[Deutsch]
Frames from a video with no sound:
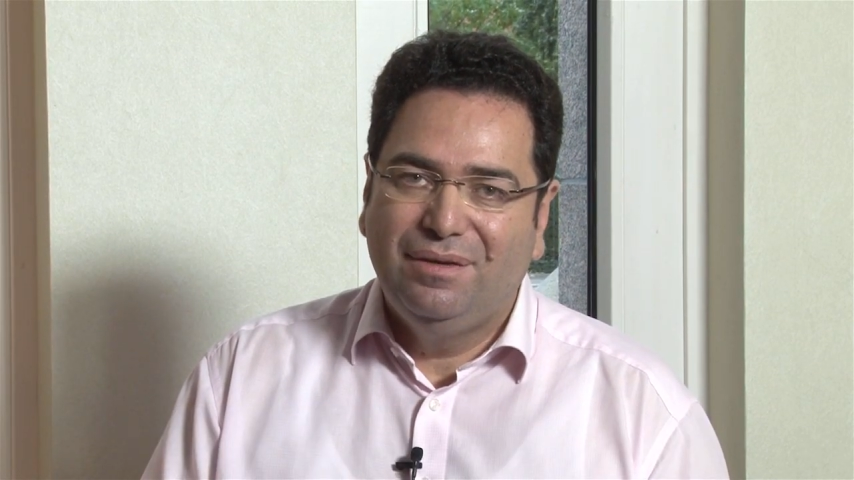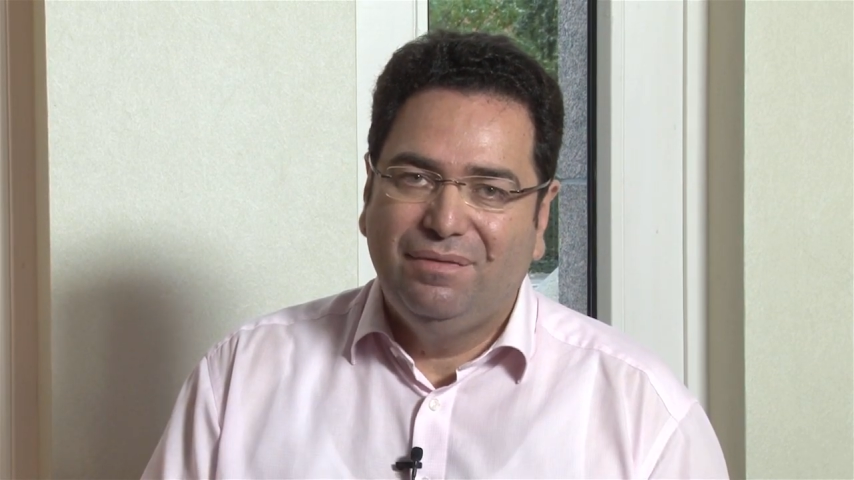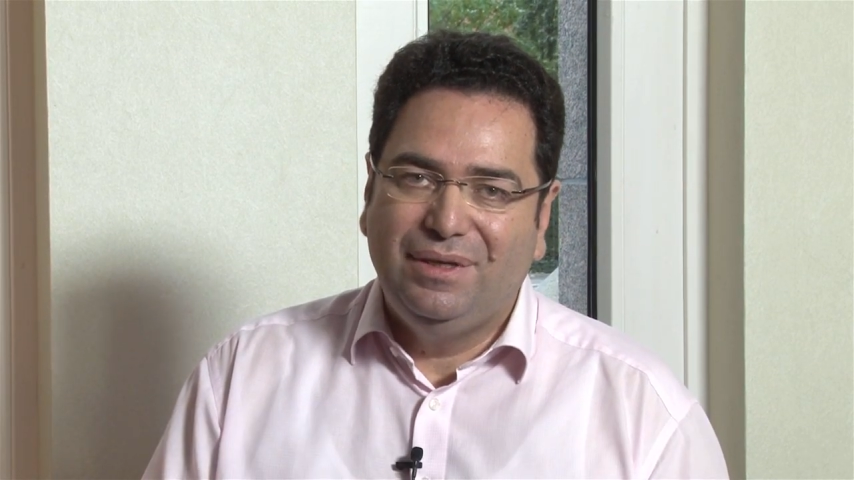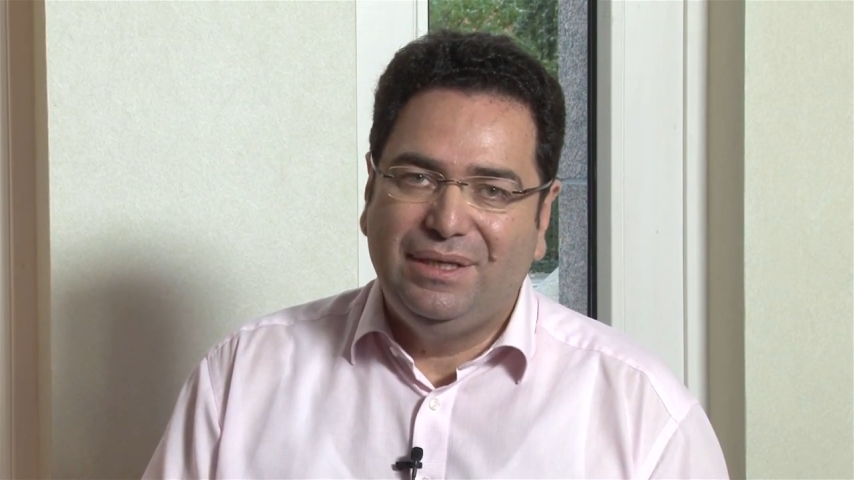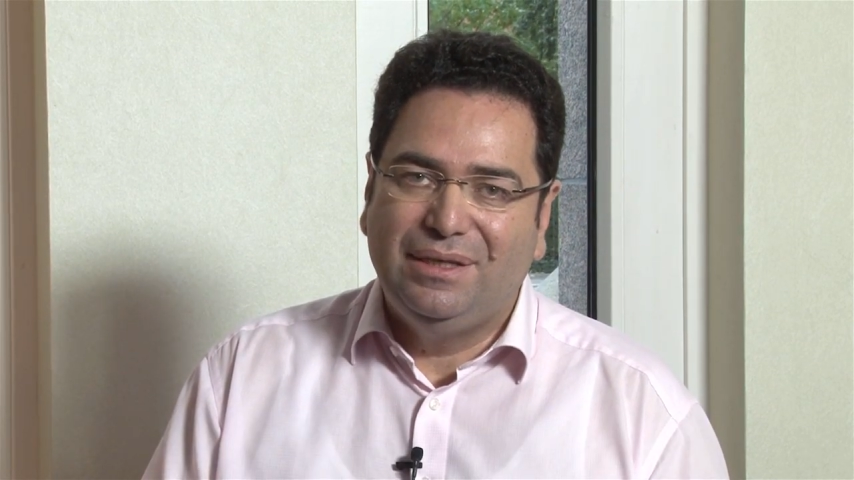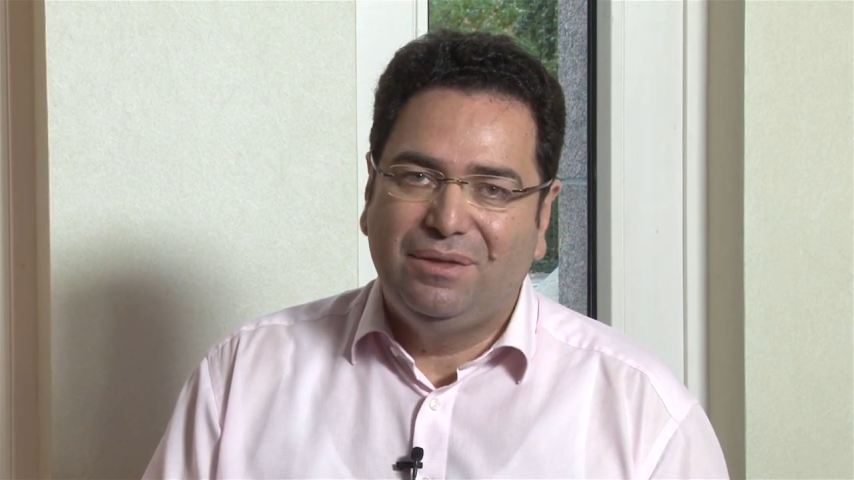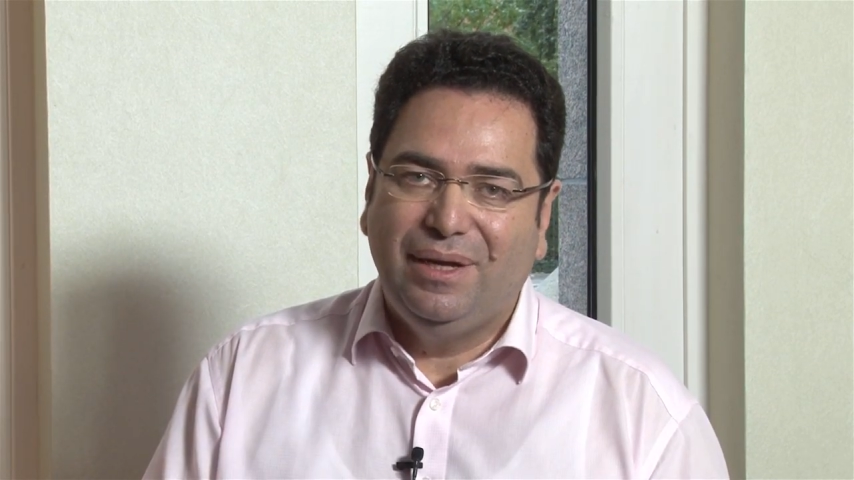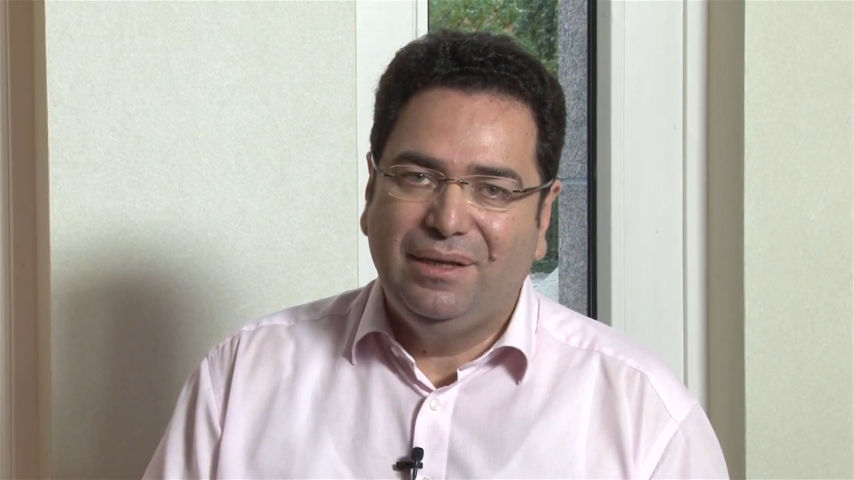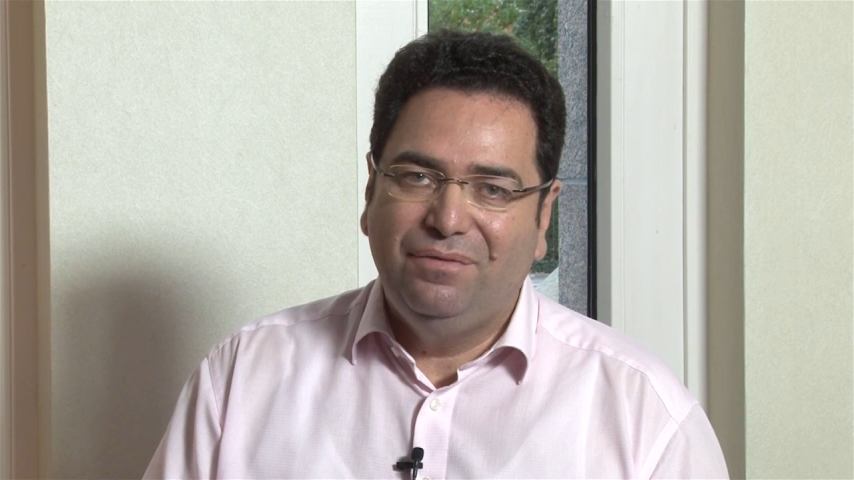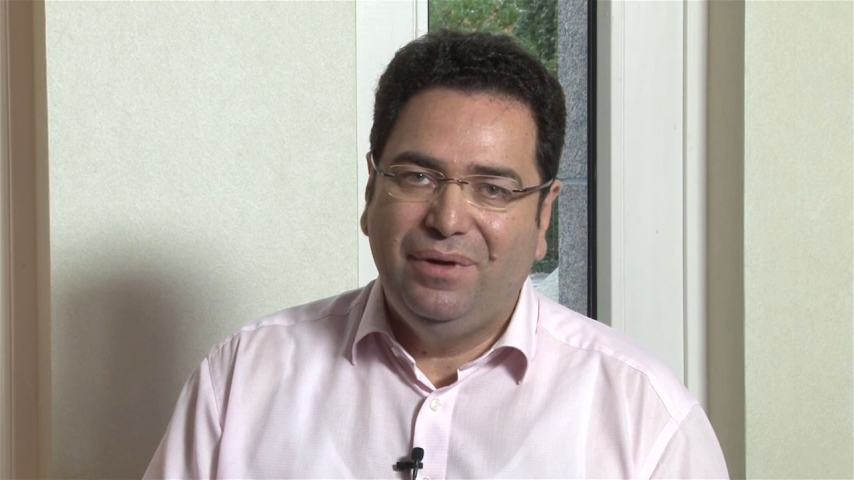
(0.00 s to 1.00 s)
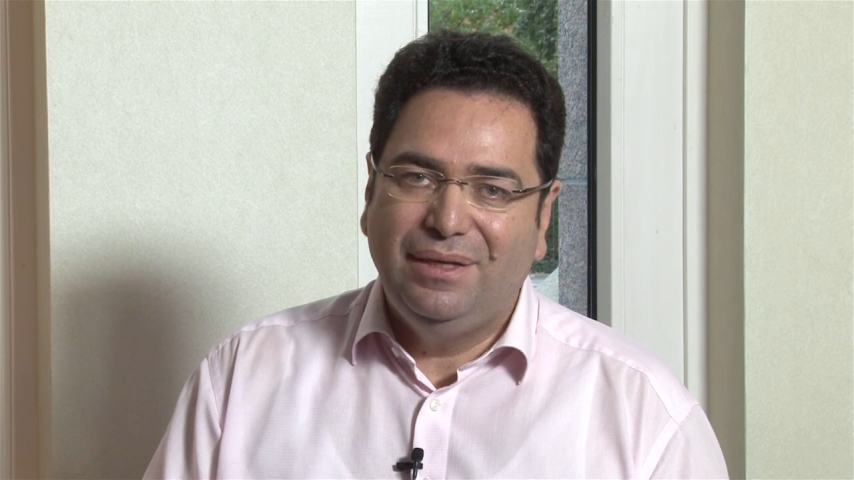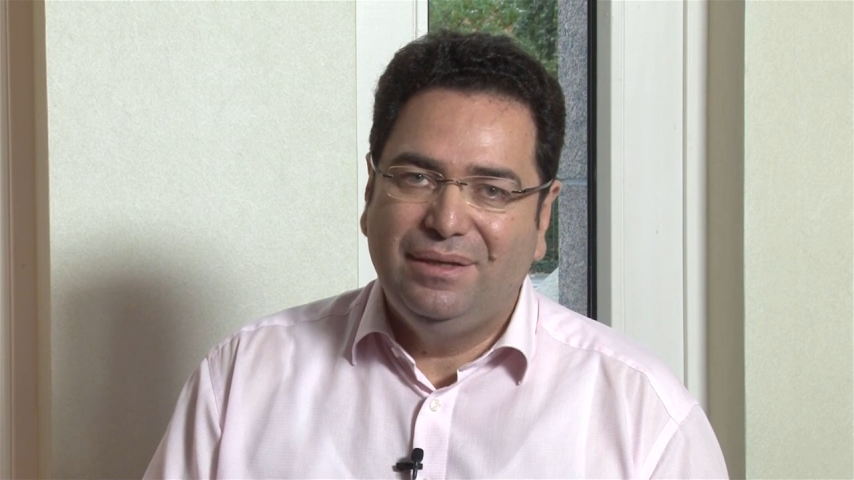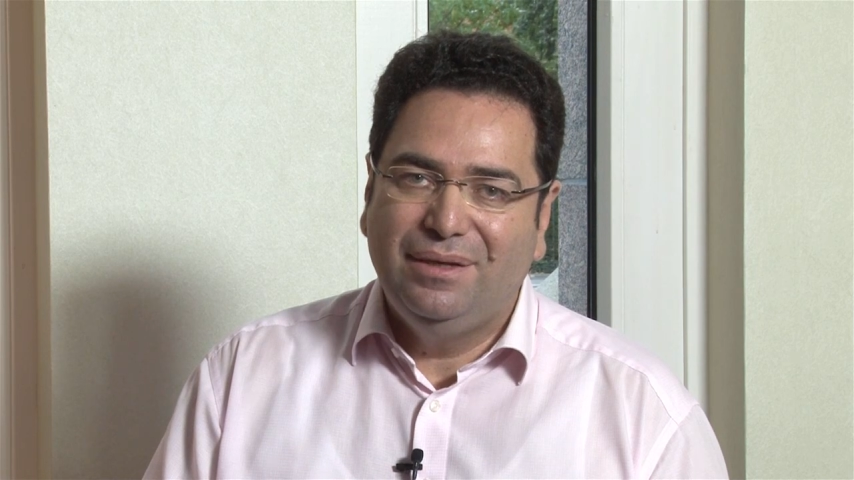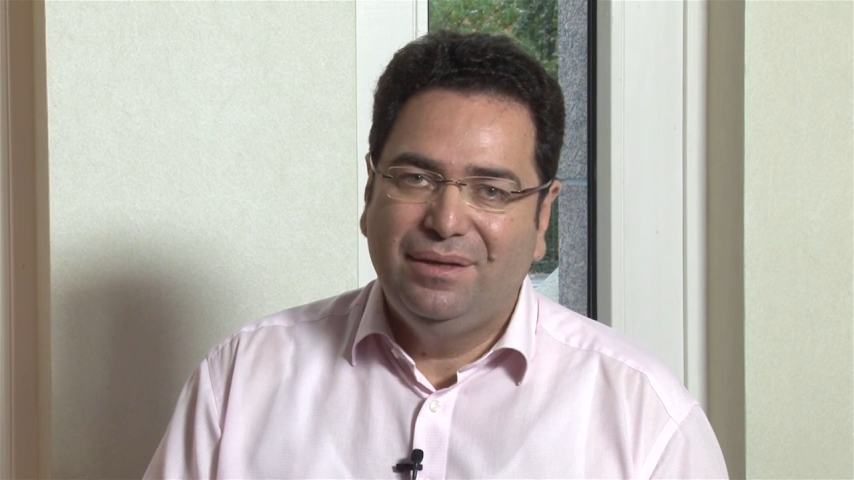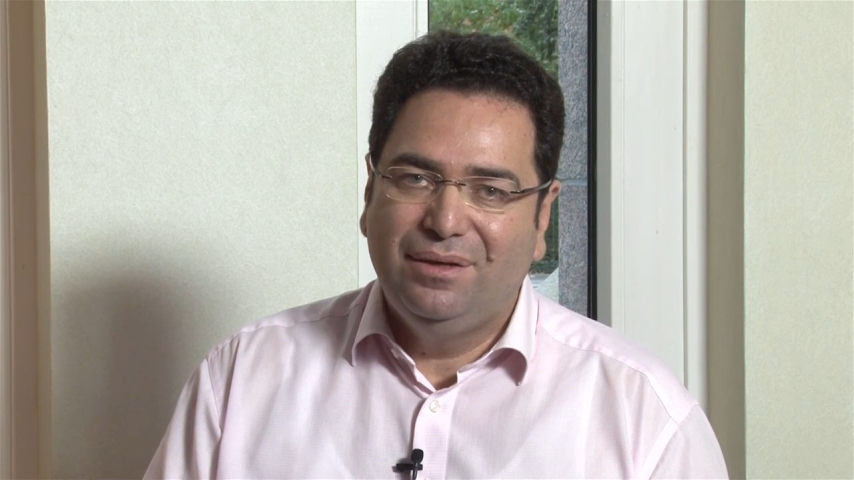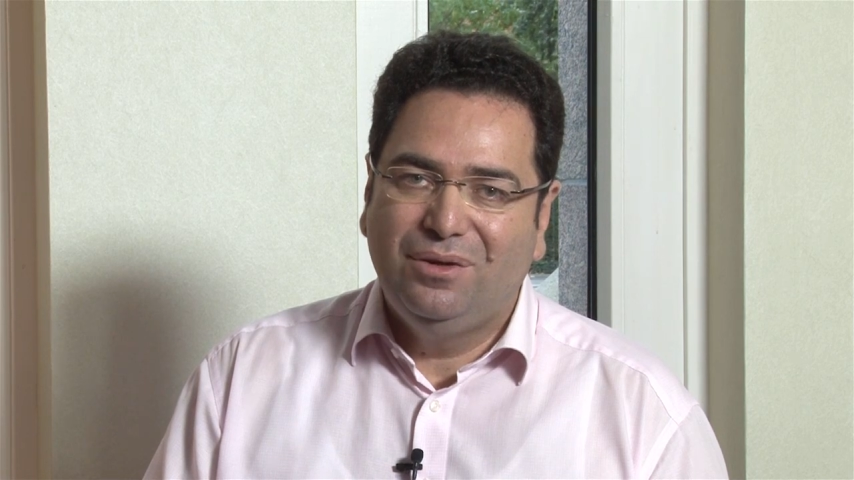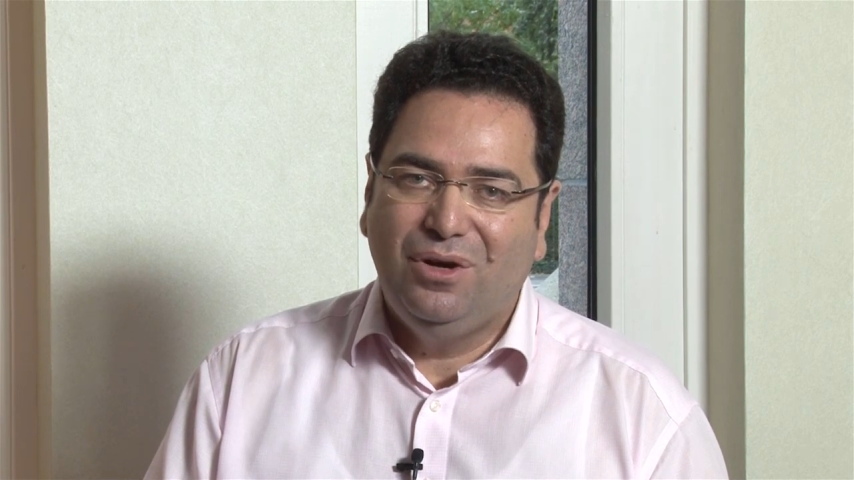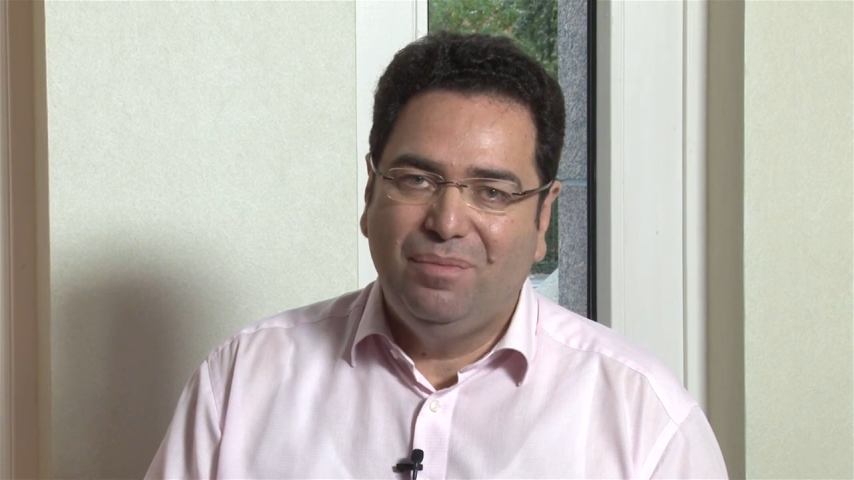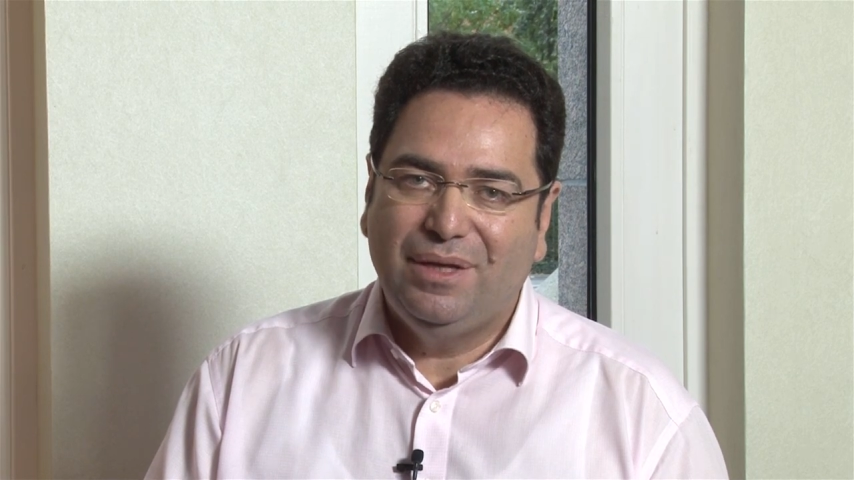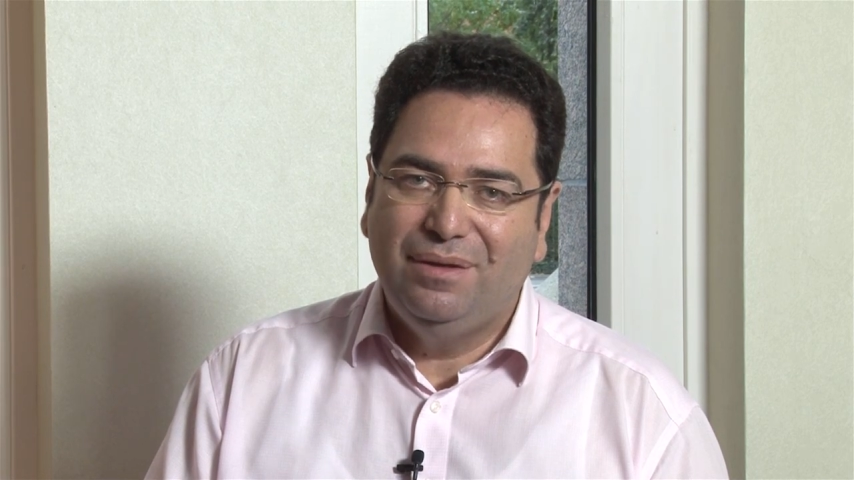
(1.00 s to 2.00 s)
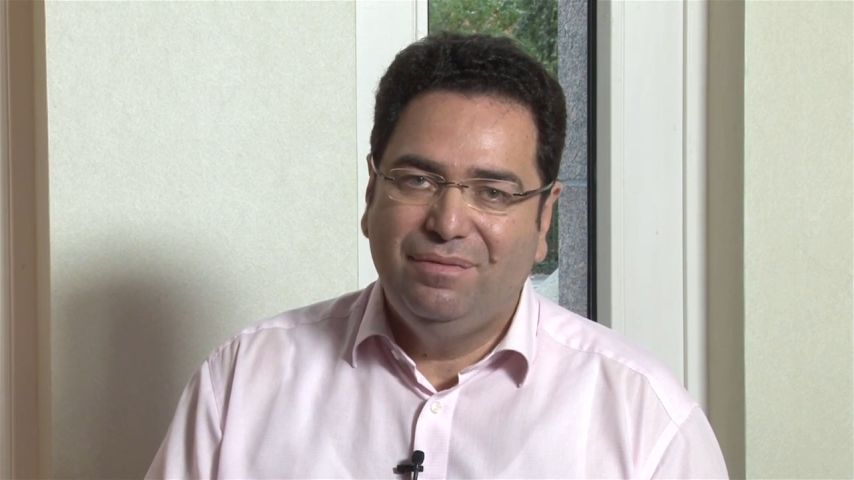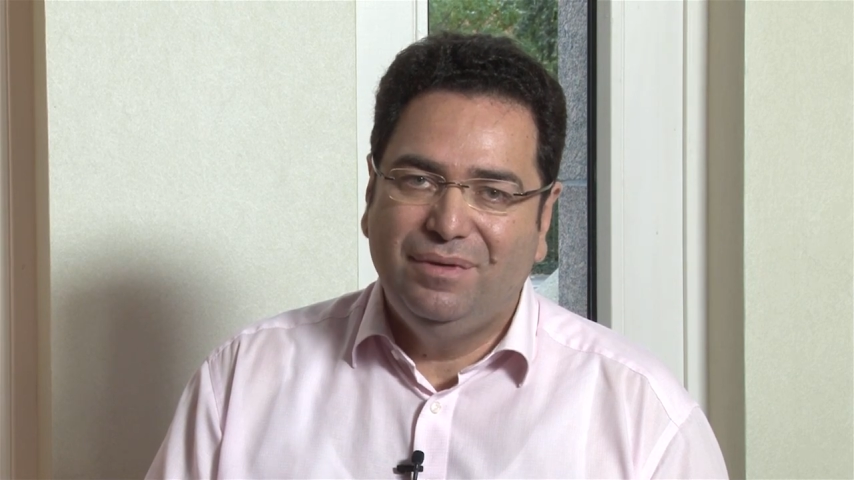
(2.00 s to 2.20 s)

wie Sie ins Quantenfeld kommen,